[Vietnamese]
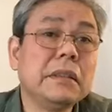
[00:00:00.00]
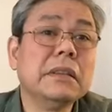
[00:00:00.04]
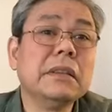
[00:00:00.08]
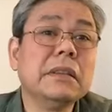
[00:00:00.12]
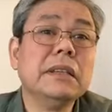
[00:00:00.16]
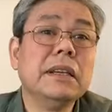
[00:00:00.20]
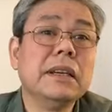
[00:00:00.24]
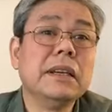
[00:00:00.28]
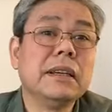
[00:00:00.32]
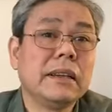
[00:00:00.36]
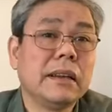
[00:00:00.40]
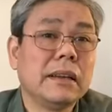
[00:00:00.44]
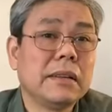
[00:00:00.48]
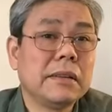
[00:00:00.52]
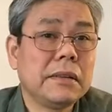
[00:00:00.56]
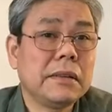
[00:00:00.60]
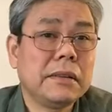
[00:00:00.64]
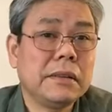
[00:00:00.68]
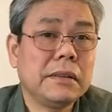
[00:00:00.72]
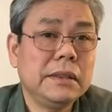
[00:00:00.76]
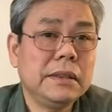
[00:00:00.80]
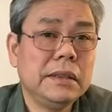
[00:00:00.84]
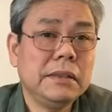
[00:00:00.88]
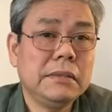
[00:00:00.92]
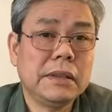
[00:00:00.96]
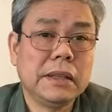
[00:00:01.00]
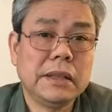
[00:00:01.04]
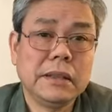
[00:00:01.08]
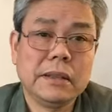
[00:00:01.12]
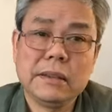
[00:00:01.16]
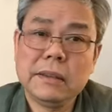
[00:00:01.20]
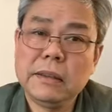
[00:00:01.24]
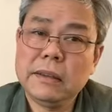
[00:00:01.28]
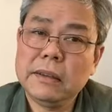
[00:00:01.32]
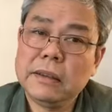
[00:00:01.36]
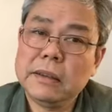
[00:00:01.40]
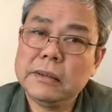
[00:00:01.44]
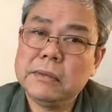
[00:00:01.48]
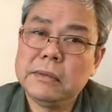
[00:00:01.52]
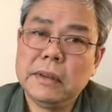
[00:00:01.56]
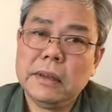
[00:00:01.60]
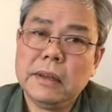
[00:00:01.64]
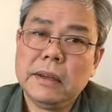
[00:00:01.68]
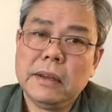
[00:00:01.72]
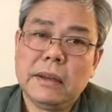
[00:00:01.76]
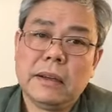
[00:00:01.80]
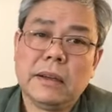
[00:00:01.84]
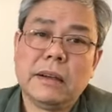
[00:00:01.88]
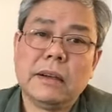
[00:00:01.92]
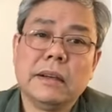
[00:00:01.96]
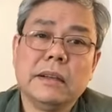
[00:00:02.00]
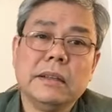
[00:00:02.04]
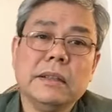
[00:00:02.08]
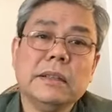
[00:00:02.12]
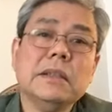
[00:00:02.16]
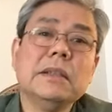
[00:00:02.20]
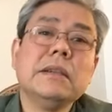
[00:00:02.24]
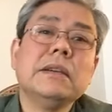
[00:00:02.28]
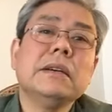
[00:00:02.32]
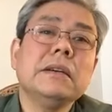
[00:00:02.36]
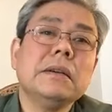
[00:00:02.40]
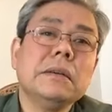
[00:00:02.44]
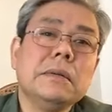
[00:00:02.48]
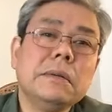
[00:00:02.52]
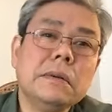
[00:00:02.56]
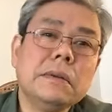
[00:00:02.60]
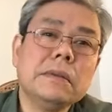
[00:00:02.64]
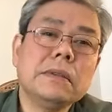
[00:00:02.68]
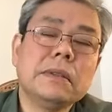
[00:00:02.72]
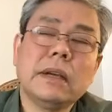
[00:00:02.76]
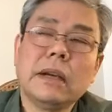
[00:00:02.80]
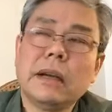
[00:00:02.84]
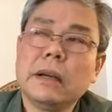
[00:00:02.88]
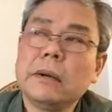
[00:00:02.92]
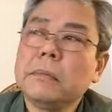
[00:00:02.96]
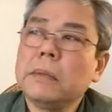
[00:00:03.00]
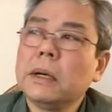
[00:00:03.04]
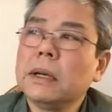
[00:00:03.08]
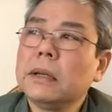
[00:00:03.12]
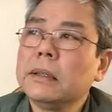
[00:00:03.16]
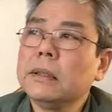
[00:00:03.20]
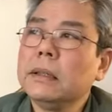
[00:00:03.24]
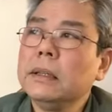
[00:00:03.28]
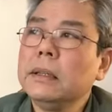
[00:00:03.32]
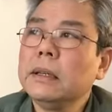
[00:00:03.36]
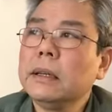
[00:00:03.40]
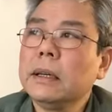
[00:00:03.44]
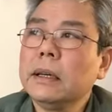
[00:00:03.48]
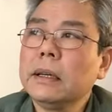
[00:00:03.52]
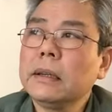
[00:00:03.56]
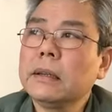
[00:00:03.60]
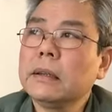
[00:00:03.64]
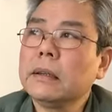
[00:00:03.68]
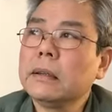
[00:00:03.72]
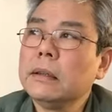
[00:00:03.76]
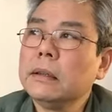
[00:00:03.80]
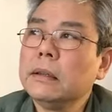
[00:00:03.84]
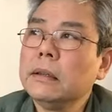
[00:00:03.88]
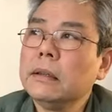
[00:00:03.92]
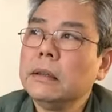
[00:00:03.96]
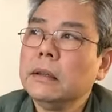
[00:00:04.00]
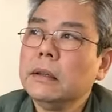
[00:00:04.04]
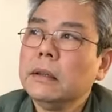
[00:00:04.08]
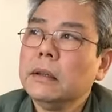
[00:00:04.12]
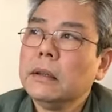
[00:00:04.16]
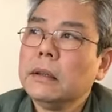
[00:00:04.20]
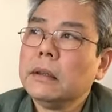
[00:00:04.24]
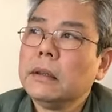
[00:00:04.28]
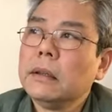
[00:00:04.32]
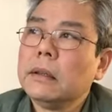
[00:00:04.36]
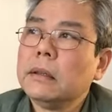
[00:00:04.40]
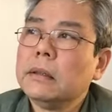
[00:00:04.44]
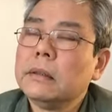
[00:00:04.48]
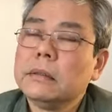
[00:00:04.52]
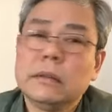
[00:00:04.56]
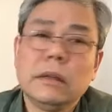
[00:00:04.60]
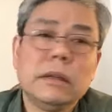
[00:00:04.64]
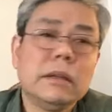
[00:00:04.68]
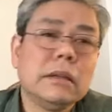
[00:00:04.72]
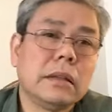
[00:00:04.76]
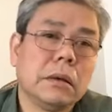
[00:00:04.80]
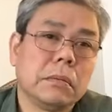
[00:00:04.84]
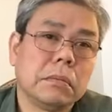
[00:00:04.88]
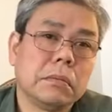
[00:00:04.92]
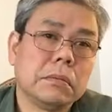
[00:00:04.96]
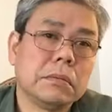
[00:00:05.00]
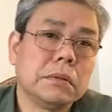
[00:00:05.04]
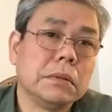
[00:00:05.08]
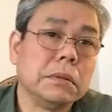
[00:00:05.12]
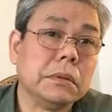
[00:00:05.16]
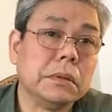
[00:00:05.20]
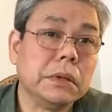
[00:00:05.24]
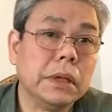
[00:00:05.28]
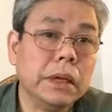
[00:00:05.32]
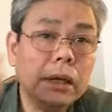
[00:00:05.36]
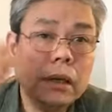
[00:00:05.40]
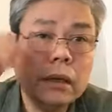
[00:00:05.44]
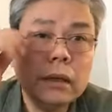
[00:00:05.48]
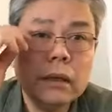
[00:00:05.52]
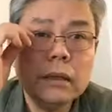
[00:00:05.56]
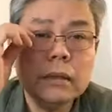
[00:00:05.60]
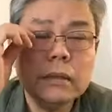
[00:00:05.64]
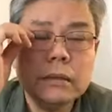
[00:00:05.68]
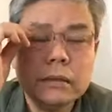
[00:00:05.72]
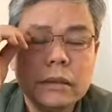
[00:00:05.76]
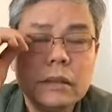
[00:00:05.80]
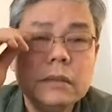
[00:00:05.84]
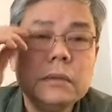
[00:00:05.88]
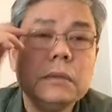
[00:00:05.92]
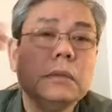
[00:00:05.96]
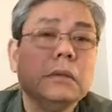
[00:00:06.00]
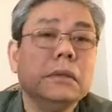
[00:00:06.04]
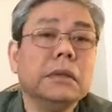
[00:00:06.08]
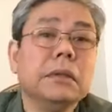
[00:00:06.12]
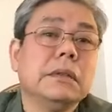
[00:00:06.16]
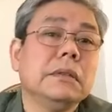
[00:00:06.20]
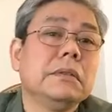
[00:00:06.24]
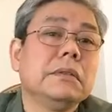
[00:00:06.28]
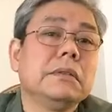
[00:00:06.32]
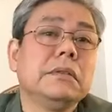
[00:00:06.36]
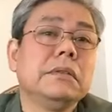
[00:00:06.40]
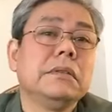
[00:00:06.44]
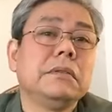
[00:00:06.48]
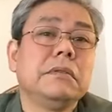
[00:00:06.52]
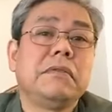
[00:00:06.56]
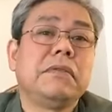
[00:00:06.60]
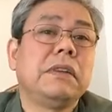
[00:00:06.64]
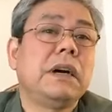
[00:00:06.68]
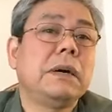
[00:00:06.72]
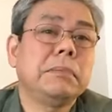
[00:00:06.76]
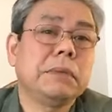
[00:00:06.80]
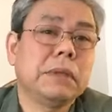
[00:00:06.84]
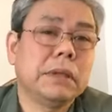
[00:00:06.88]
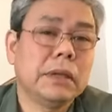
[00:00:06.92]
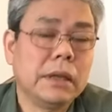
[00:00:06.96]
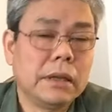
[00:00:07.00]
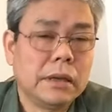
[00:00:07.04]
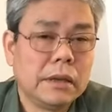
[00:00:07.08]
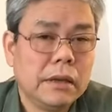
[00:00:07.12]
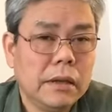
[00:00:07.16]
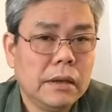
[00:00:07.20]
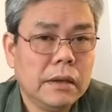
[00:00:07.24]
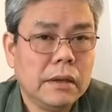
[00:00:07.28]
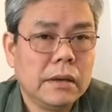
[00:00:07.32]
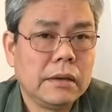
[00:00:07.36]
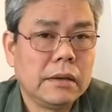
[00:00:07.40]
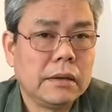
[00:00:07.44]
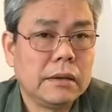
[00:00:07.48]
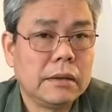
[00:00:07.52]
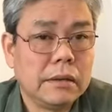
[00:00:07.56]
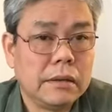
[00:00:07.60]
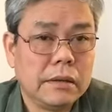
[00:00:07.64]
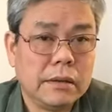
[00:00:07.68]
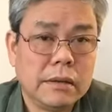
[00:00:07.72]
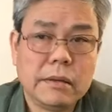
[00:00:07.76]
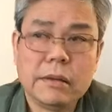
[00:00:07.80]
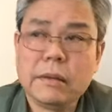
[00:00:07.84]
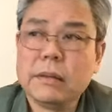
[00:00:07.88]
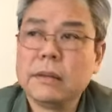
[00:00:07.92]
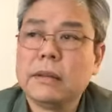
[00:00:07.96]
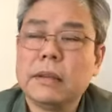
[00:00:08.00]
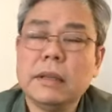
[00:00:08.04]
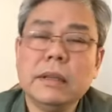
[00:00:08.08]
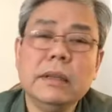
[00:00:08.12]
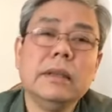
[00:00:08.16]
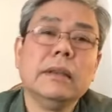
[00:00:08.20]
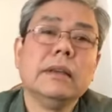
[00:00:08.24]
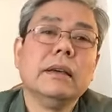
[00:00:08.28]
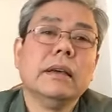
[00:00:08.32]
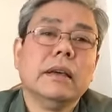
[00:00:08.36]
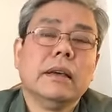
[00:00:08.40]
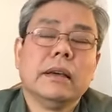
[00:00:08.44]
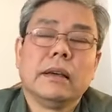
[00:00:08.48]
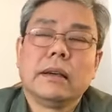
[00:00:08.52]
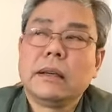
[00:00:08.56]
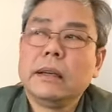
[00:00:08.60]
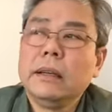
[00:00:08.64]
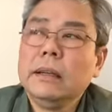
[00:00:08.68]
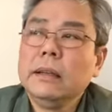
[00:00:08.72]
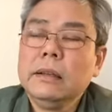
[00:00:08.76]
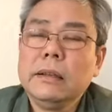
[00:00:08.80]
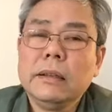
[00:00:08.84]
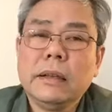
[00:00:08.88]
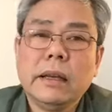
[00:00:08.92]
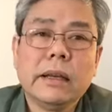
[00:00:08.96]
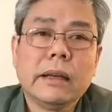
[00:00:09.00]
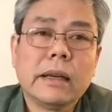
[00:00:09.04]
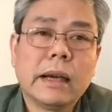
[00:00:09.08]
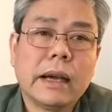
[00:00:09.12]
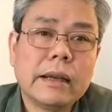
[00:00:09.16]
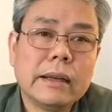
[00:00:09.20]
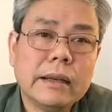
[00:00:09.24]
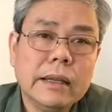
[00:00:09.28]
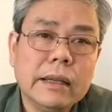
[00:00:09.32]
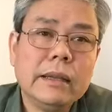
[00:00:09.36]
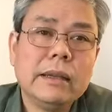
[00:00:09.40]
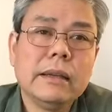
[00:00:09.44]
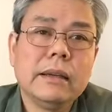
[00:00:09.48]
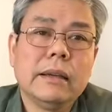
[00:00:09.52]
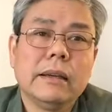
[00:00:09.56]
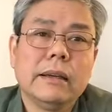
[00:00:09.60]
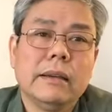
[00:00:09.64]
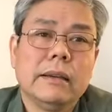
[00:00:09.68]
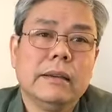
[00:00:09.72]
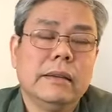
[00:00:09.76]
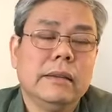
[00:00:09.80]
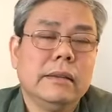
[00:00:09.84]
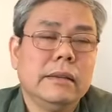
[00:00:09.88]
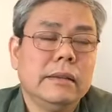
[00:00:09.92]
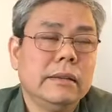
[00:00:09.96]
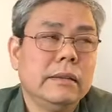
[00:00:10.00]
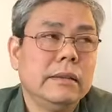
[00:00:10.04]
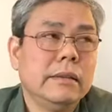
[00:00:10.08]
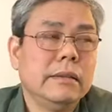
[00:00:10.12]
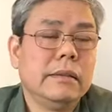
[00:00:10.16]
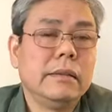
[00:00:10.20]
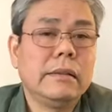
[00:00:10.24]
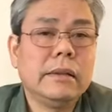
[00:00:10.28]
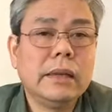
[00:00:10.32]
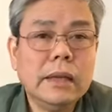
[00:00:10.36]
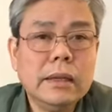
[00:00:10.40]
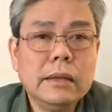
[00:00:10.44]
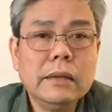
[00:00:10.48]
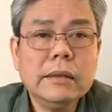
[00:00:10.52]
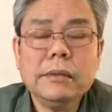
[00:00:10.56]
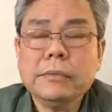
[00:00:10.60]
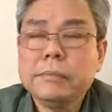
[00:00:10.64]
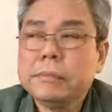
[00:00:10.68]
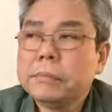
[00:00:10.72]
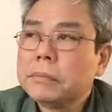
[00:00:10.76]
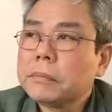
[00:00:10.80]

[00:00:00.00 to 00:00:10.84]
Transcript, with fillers: tự nhiên là nó có như vậy thưa không ở những cái quốc gia mang tính cách uh, dân tộc chủ nghĩa đó thí dụ như nước Pháp chẳng hạn uh, thì cái nền an ninh uh, nó đến